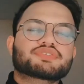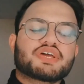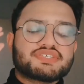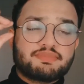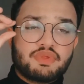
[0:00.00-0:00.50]

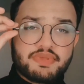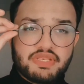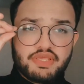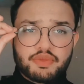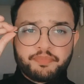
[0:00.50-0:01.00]
चाय शाय हमने पी
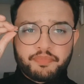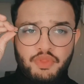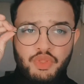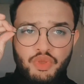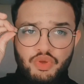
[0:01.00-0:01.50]
ली है
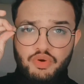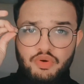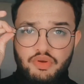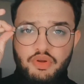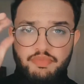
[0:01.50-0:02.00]

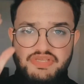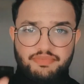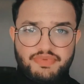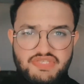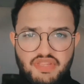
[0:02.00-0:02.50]
और बस
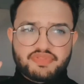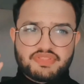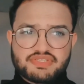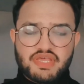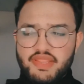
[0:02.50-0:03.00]
अभी सिर्फ
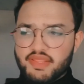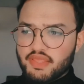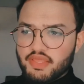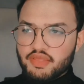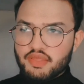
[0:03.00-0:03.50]
इंतज़ार है
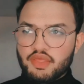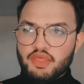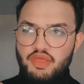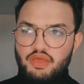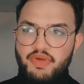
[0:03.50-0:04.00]
कि
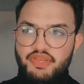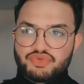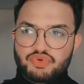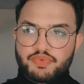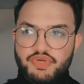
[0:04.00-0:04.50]
हमारी
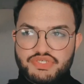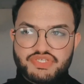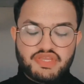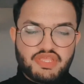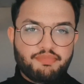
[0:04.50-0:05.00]
जो
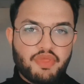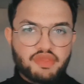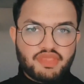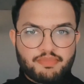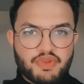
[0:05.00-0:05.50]
प्रोडक्शन टीम है
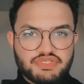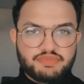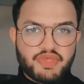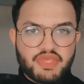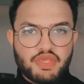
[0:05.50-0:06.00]
कैमरा
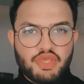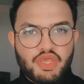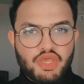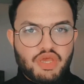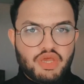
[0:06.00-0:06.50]
टीम है
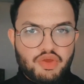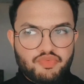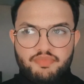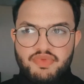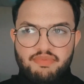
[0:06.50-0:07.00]
uh,
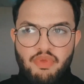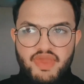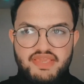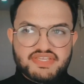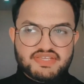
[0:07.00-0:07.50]
वो हमें यहाँ पे
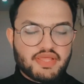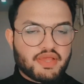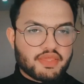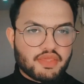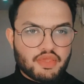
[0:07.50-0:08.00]
माइक शाइक
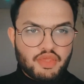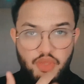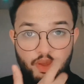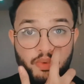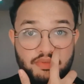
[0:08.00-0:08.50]
लगाएंगे
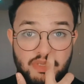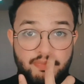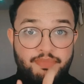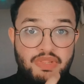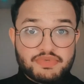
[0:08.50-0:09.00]
और उसके
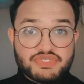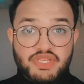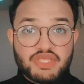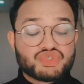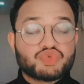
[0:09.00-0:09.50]
बाद फिर हम
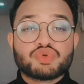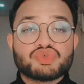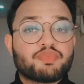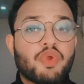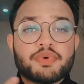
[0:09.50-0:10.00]
इंशाल्लाह शूट को
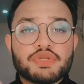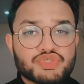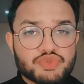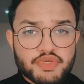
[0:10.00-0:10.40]
जो प्रॉपरली शुरू